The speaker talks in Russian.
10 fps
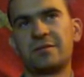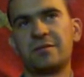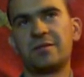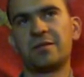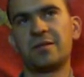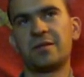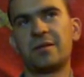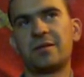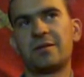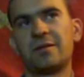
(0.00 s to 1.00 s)
где-то на
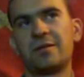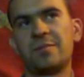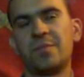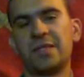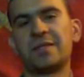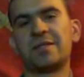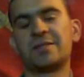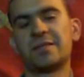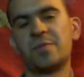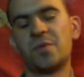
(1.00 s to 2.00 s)

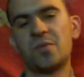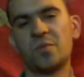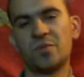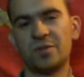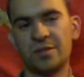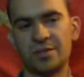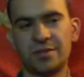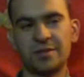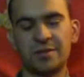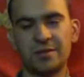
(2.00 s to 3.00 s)
15, по-моему,
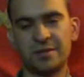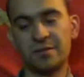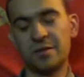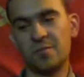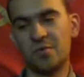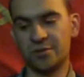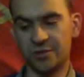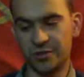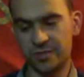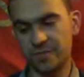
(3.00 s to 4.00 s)
лошадиных сил там больше,
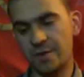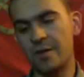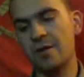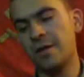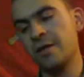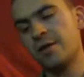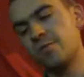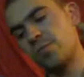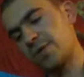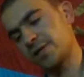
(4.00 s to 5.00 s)
чем
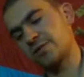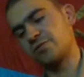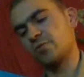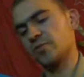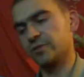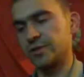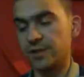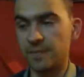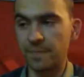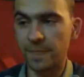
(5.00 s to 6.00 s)
в простом
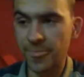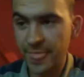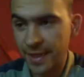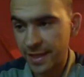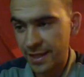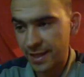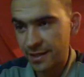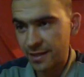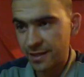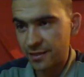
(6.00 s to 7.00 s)
гусе.
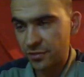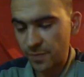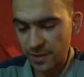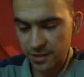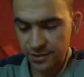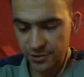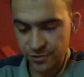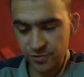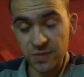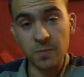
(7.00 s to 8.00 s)
Но пока
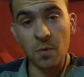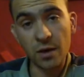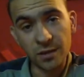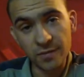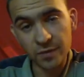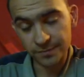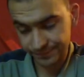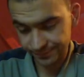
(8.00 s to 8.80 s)
начнем с малого.